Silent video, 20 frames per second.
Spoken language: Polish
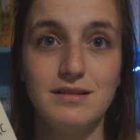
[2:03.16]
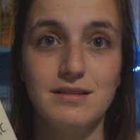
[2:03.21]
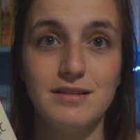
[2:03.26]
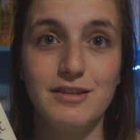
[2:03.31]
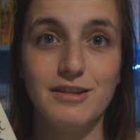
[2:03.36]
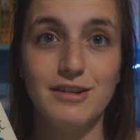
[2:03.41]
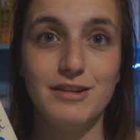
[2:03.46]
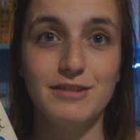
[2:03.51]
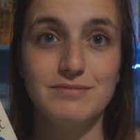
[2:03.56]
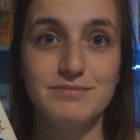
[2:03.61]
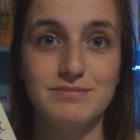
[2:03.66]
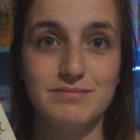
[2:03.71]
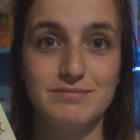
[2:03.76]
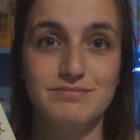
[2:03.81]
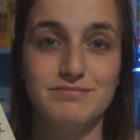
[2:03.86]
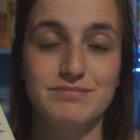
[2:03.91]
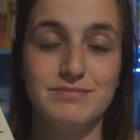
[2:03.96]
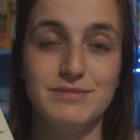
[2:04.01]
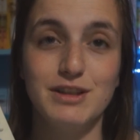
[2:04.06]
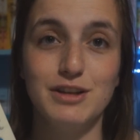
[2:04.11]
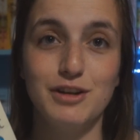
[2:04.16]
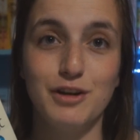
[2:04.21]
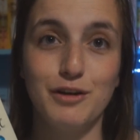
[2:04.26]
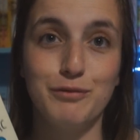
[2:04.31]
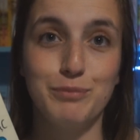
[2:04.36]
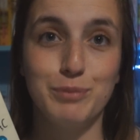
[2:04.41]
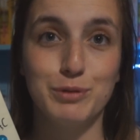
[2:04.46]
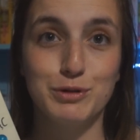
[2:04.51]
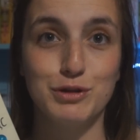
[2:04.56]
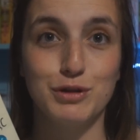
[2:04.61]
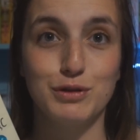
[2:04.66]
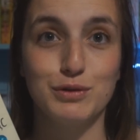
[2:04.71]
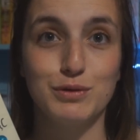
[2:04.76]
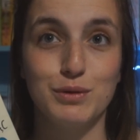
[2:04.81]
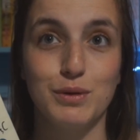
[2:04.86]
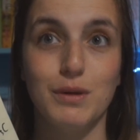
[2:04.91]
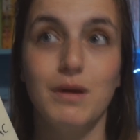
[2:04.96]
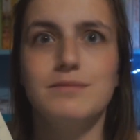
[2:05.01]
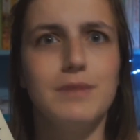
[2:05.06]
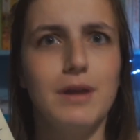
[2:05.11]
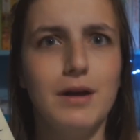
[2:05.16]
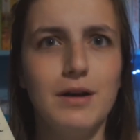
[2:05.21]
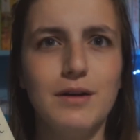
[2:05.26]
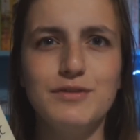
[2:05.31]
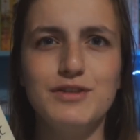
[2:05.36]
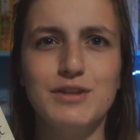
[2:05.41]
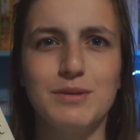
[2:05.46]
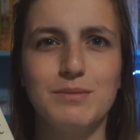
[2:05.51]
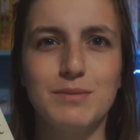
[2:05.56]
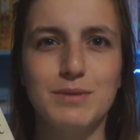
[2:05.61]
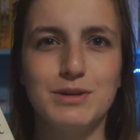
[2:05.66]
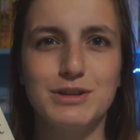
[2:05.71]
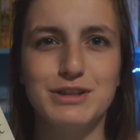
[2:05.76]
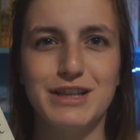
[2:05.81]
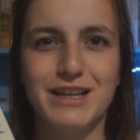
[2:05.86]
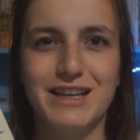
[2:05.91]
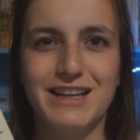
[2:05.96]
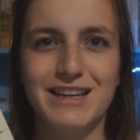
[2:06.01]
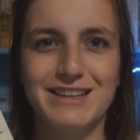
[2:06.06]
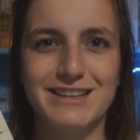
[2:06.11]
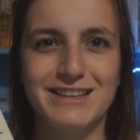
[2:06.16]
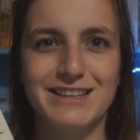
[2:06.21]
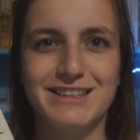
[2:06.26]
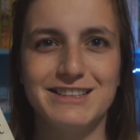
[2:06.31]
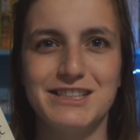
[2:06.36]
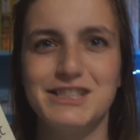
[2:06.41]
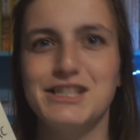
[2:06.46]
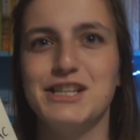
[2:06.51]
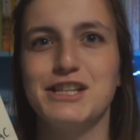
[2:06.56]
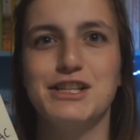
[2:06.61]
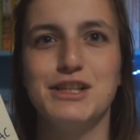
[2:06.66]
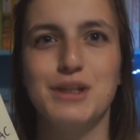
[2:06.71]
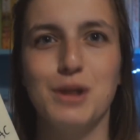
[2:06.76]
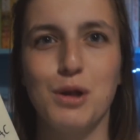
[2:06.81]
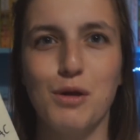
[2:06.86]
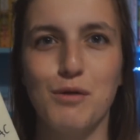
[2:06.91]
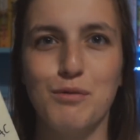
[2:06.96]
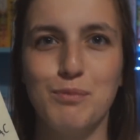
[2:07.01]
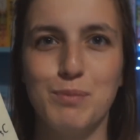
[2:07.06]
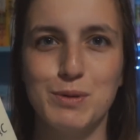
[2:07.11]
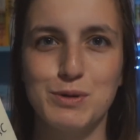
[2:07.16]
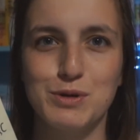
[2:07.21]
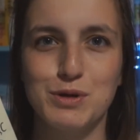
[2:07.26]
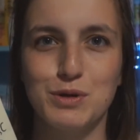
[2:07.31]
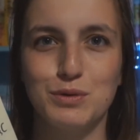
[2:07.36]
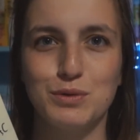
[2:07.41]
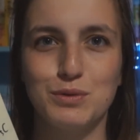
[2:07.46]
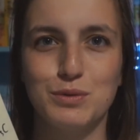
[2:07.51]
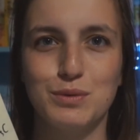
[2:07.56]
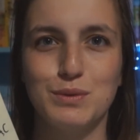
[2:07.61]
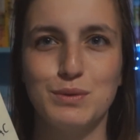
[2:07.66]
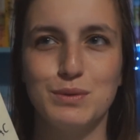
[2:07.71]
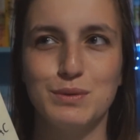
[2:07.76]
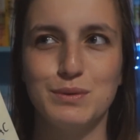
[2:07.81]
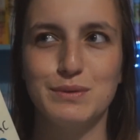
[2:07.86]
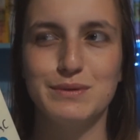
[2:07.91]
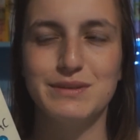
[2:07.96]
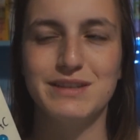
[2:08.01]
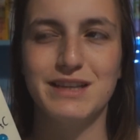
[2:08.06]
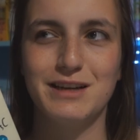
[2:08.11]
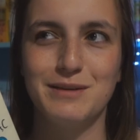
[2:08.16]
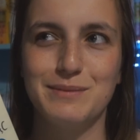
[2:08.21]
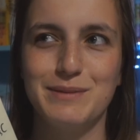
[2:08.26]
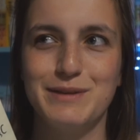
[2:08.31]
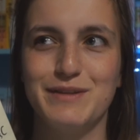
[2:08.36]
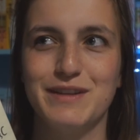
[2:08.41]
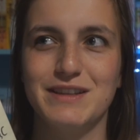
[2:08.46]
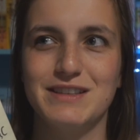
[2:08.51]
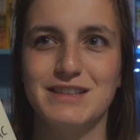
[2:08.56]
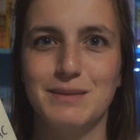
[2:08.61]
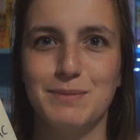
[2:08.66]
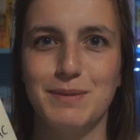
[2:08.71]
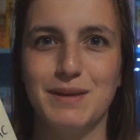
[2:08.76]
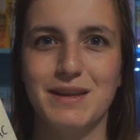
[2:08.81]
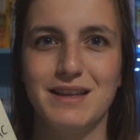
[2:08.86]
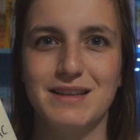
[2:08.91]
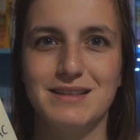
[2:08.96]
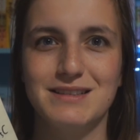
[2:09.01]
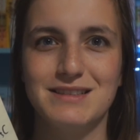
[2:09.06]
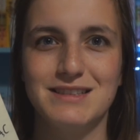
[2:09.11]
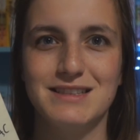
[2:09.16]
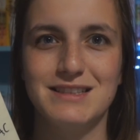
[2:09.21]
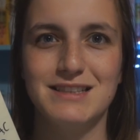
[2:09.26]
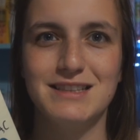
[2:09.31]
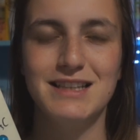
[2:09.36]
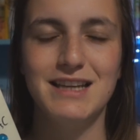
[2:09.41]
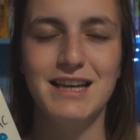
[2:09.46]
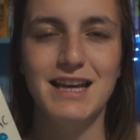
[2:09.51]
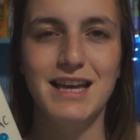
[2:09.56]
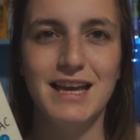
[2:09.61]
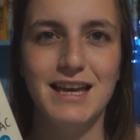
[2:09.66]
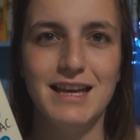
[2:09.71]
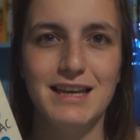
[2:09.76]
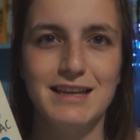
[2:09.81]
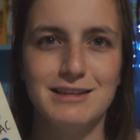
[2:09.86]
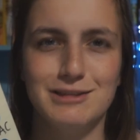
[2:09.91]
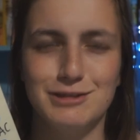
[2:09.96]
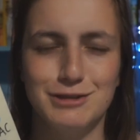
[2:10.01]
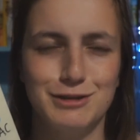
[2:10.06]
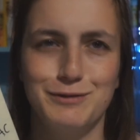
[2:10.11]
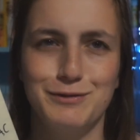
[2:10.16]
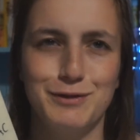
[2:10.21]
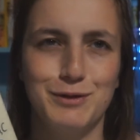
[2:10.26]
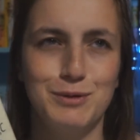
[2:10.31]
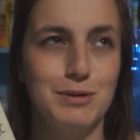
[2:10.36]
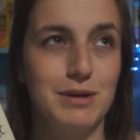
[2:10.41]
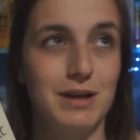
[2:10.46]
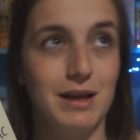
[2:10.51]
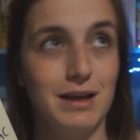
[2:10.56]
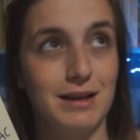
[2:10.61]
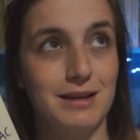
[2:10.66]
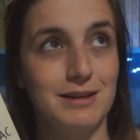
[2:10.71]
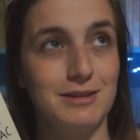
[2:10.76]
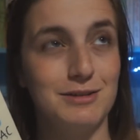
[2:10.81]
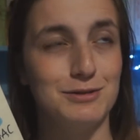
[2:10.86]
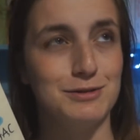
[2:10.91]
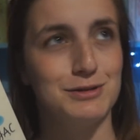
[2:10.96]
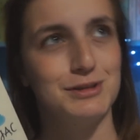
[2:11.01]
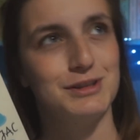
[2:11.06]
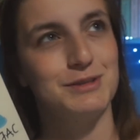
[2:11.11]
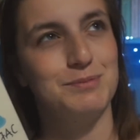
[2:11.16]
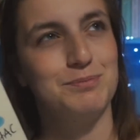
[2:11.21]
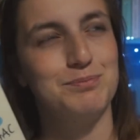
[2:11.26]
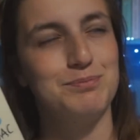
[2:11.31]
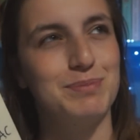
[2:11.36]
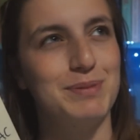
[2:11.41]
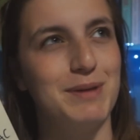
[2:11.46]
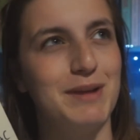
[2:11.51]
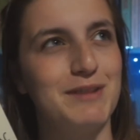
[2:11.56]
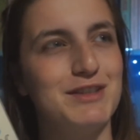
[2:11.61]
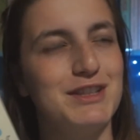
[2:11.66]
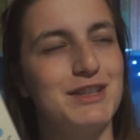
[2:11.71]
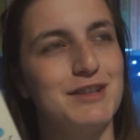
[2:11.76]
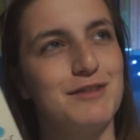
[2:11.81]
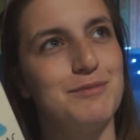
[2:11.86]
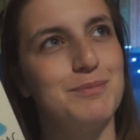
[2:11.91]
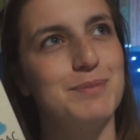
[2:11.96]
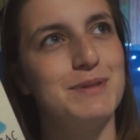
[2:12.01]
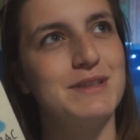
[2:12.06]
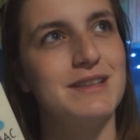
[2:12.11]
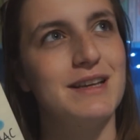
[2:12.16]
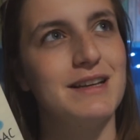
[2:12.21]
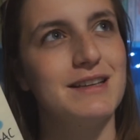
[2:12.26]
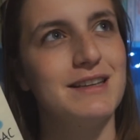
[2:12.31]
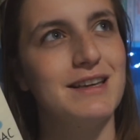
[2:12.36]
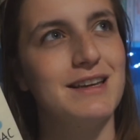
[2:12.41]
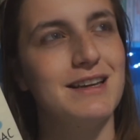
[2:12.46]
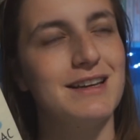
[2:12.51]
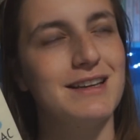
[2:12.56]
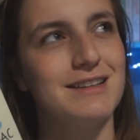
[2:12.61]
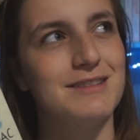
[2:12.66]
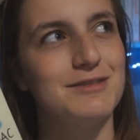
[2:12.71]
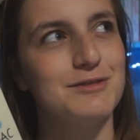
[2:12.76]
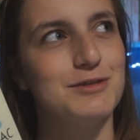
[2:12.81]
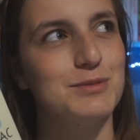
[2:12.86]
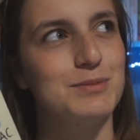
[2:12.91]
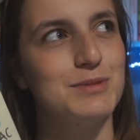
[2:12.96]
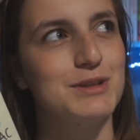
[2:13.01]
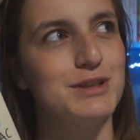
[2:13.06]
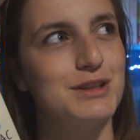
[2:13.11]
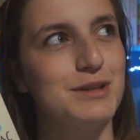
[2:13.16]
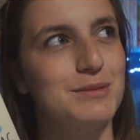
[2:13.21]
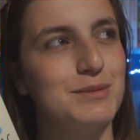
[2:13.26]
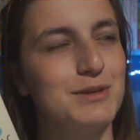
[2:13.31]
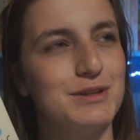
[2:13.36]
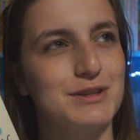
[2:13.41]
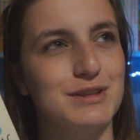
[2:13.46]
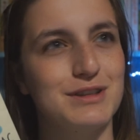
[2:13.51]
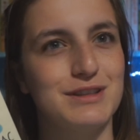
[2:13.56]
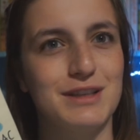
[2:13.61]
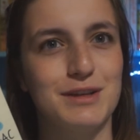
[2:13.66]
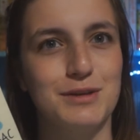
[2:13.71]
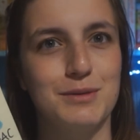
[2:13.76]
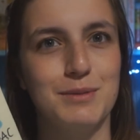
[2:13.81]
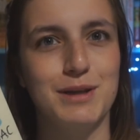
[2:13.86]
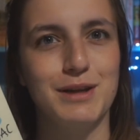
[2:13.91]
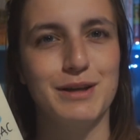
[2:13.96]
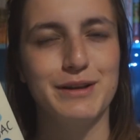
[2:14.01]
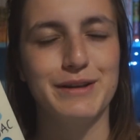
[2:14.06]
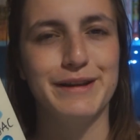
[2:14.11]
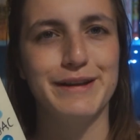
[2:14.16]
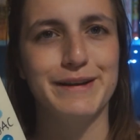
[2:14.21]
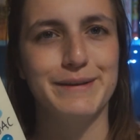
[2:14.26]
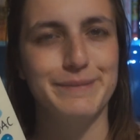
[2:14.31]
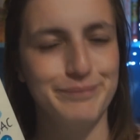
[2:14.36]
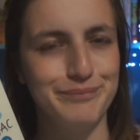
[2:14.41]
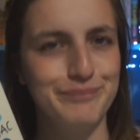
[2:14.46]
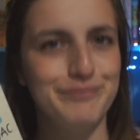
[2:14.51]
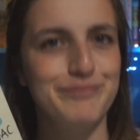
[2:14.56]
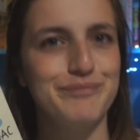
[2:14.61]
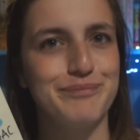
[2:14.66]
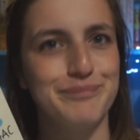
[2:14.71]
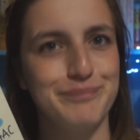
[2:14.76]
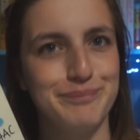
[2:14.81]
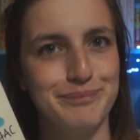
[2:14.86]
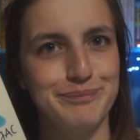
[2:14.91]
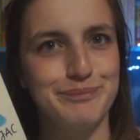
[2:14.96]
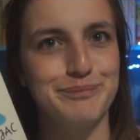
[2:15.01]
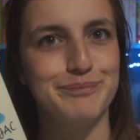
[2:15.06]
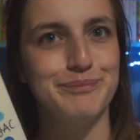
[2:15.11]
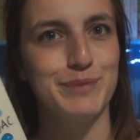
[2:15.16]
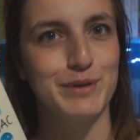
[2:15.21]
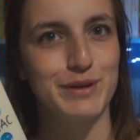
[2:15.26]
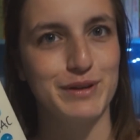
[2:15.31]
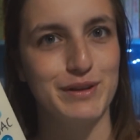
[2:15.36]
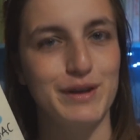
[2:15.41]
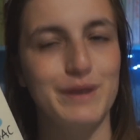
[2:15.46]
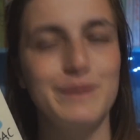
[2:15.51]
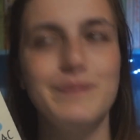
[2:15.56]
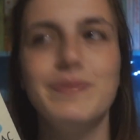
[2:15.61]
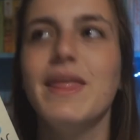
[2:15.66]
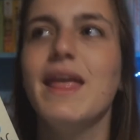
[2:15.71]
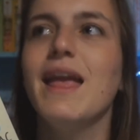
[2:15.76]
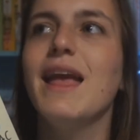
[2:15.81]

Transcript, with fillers: no, tylko w porządku. Owszem, może te 10 tylko w porządku zarobi więcej pieniędzy, jeżeli w ogóle ktoś bawi się w pisanie z myślą o zostaniu milionerem. Pozdro.